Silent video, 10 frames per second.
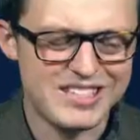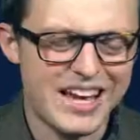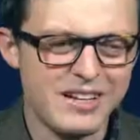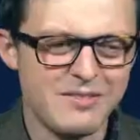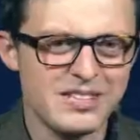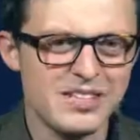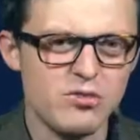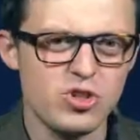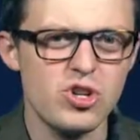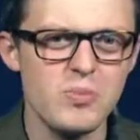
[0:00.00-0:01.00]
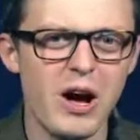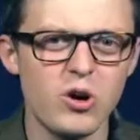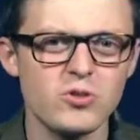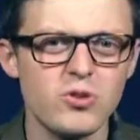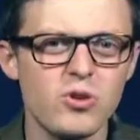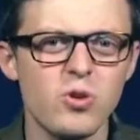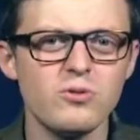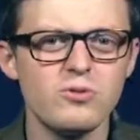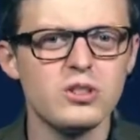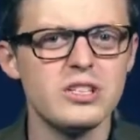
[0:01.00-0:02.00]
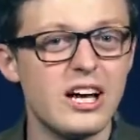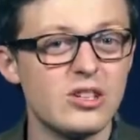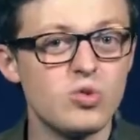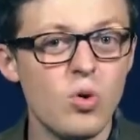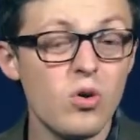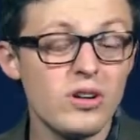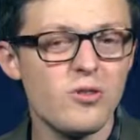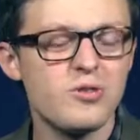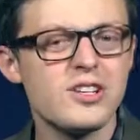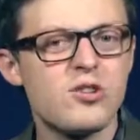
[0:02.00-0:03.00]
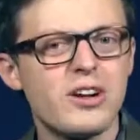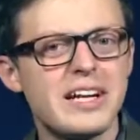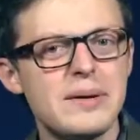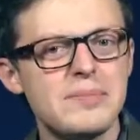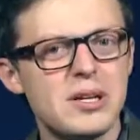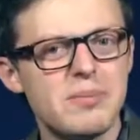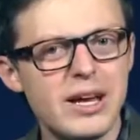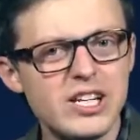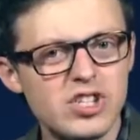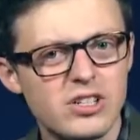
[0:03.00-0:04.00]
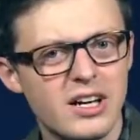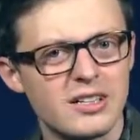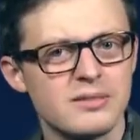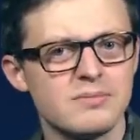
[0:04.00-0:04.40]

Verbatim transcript: gezeigt, was das für schlimme Auswirkungen für die Natur und auch für die dort lebenden Menschen hat.